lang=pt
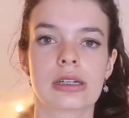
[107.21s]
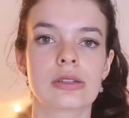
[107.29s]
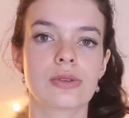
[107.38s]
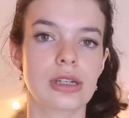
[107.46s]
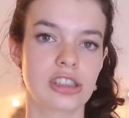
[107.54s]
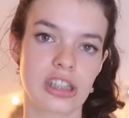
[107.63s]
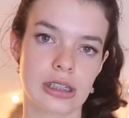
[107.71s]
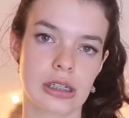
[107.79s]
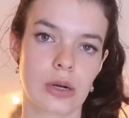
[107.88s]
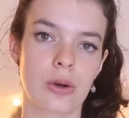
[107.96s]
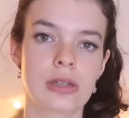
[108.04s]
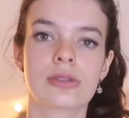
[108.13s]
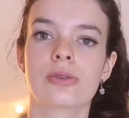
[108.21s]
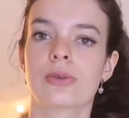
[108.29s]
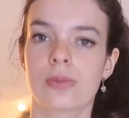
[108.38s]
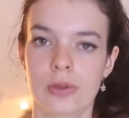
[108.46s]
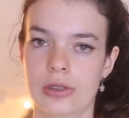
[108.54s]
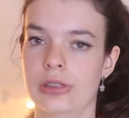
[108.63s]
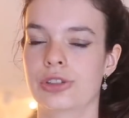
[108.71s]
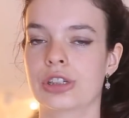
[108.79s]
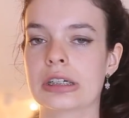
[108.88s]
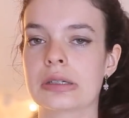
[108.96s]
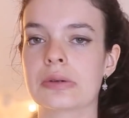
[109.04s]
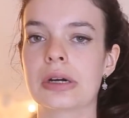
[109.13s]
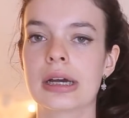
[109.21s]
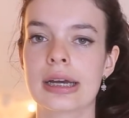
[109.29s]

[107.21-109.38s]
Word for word: tanto a agenda quanto o bullet journal,